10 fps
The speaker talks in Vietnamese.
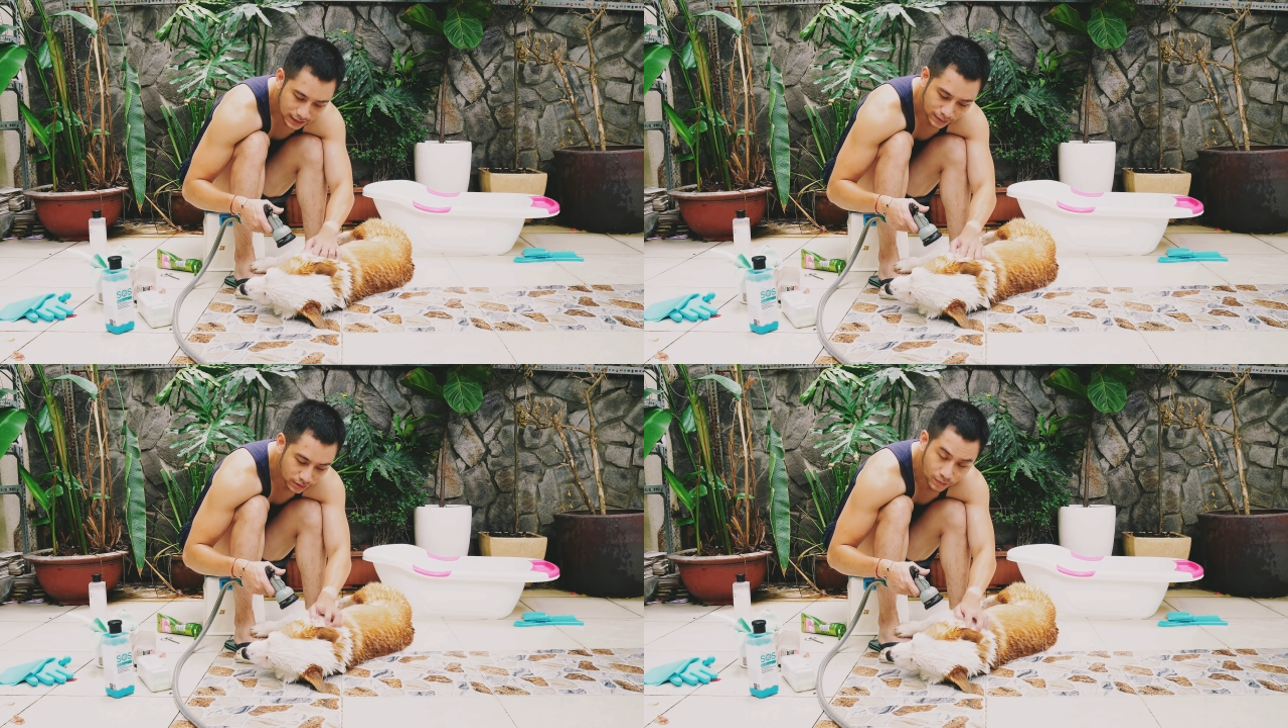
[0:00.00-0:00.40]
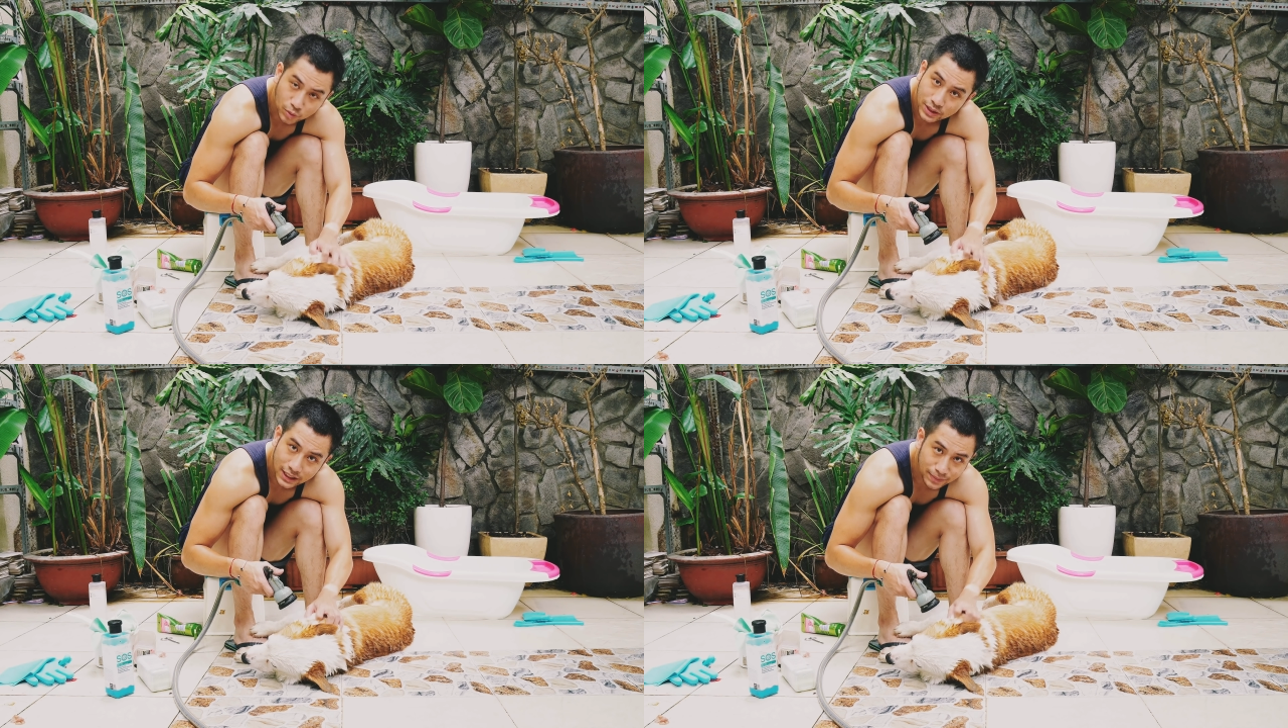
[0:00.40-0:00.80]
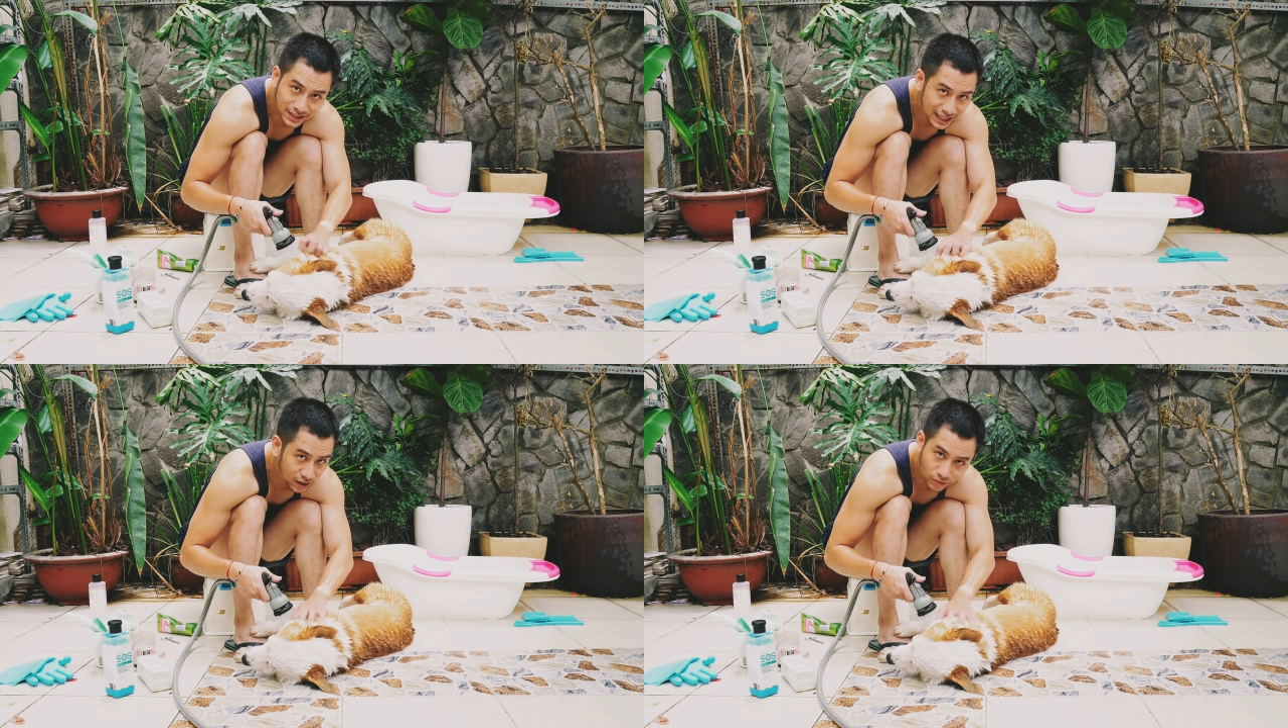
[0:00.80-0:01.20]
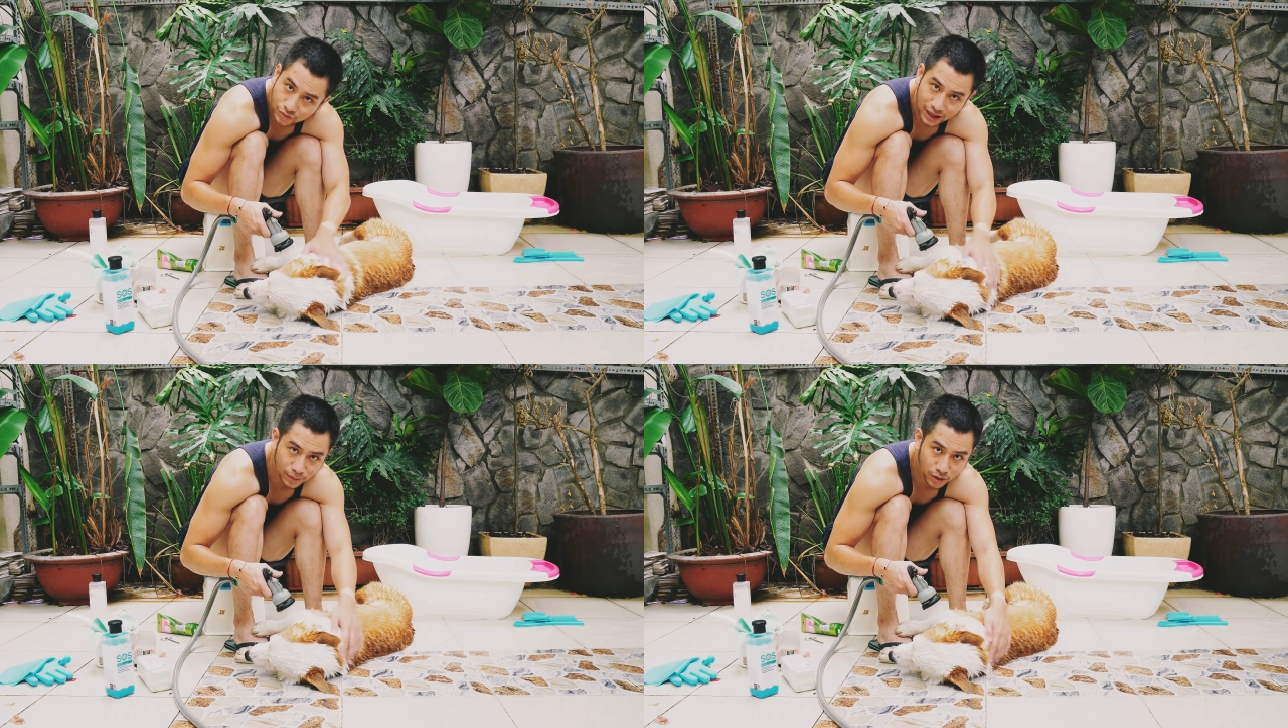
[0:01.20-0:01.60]
chăm sóc Moochi, Matcha không
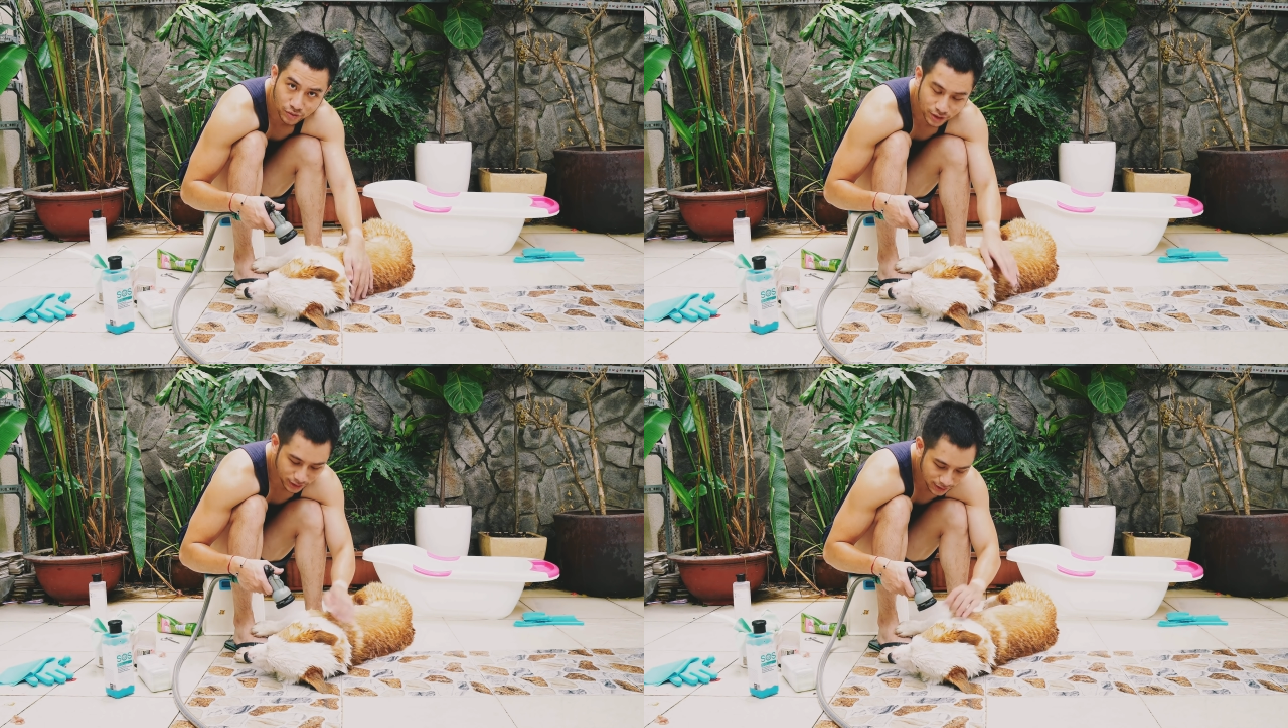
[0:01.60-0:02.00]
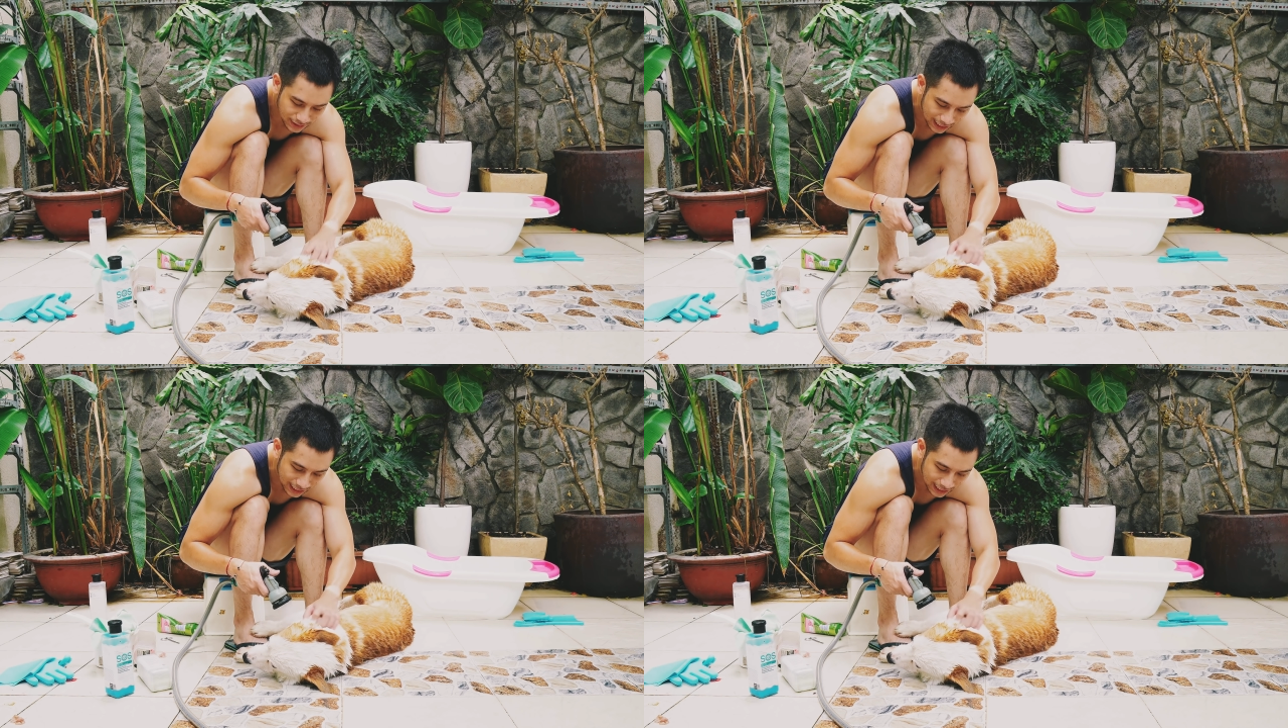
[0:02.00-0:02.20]
phải là một công việc đơn